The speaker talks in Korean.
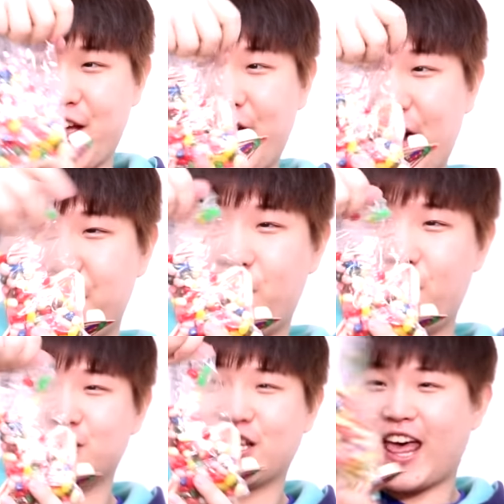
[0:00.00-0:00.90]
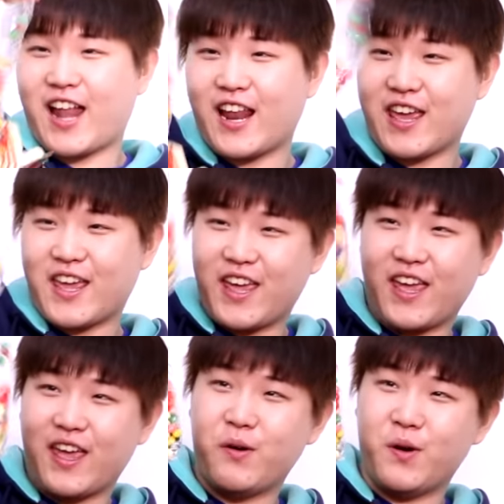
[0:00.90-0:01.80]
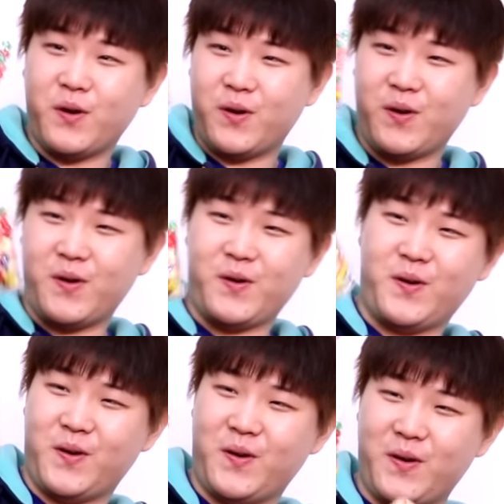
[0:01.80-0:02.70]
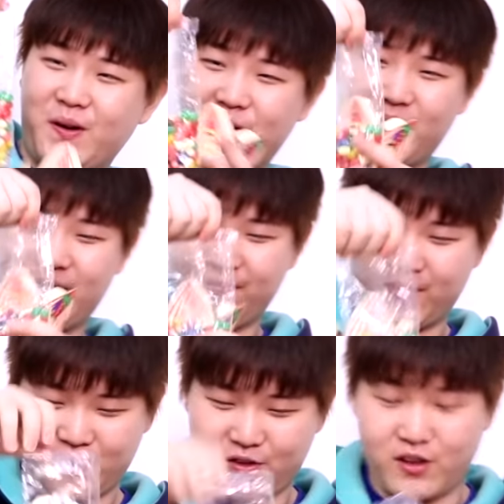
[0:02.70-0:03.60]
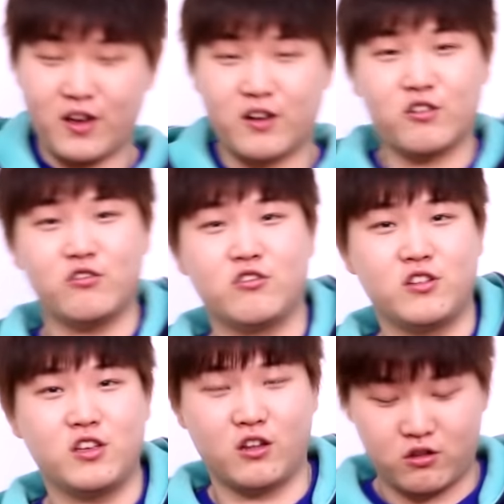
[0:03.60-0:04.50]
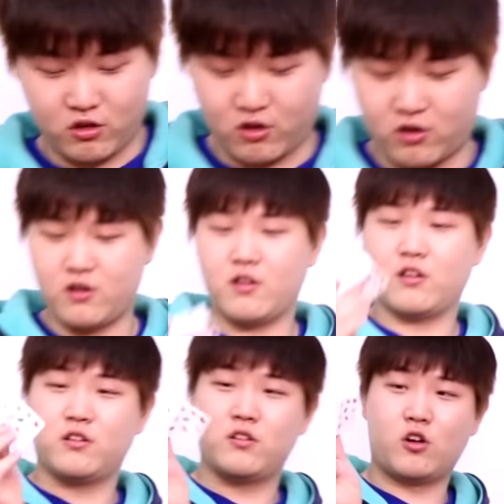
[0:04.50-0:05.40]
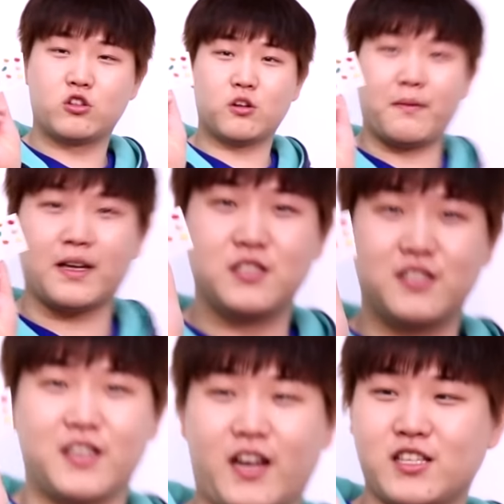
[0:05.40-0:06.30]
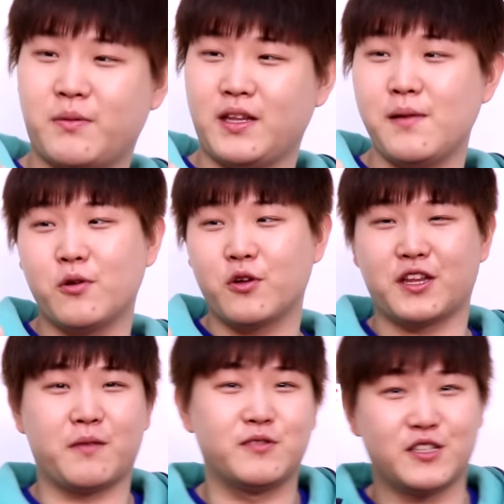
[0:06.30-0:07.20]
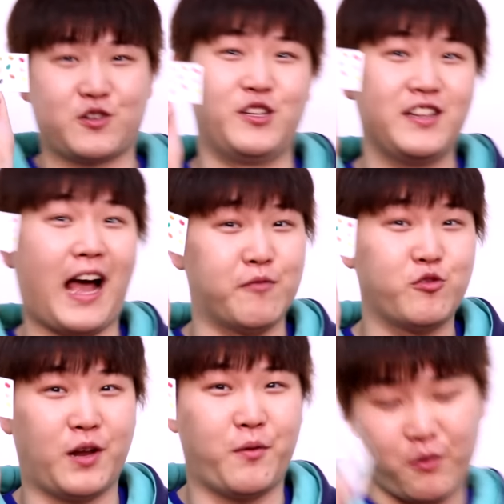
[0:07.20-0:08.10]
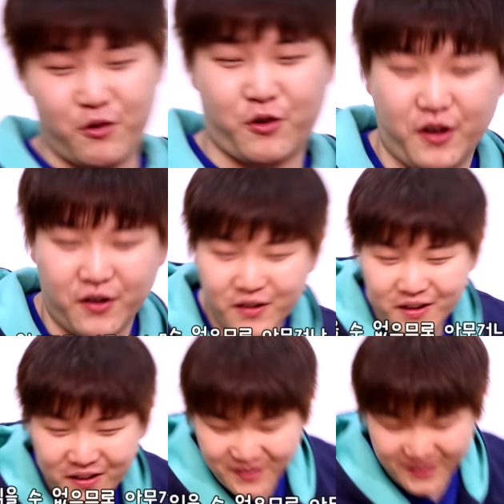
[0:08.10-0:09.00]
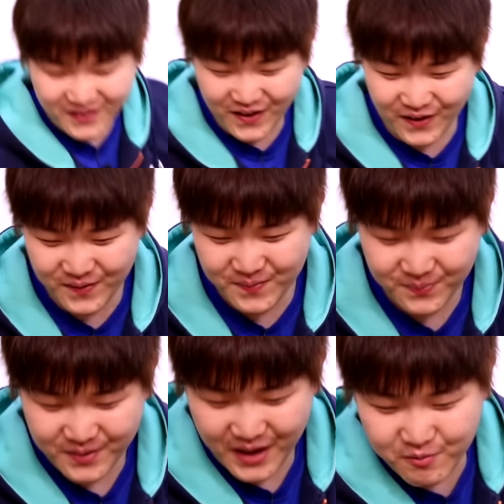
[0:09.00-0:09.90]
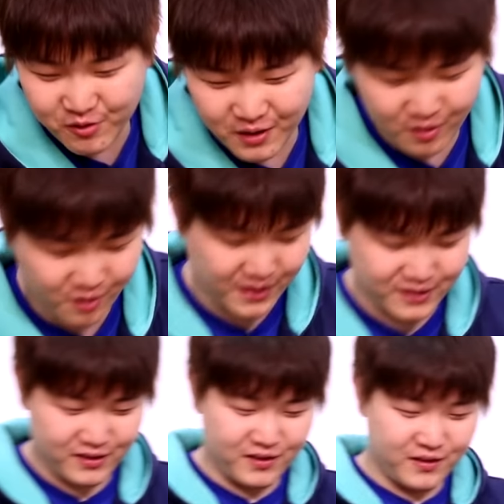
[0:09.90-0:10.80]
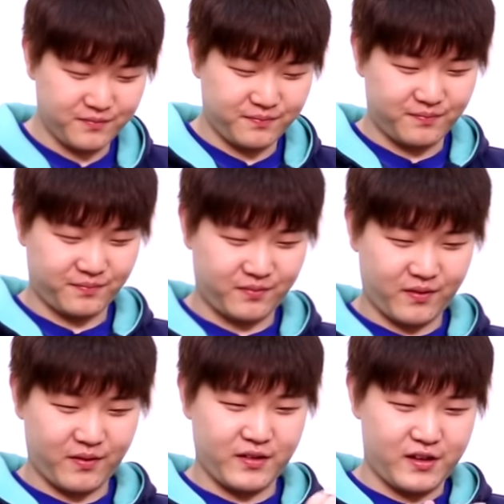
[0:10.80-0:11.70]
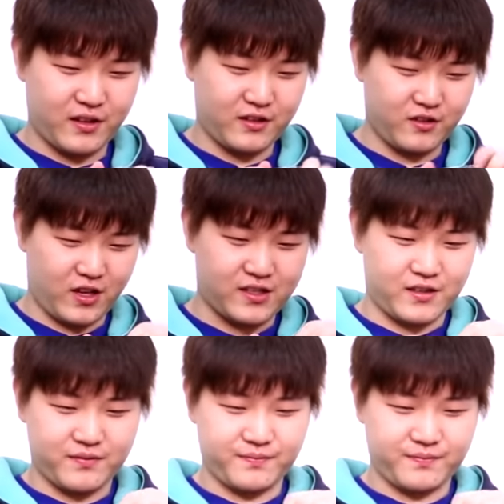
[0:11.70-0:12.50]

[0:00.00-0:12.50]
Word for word: 해리포터 젤리, 우! 여기에 그리고 이게 있어요. 어떤 맛인지 하지만 일본어기 때문에 저는 아무거나 먹어볼 거예요 아무거나 먹어봐야지 일단 뜯어야지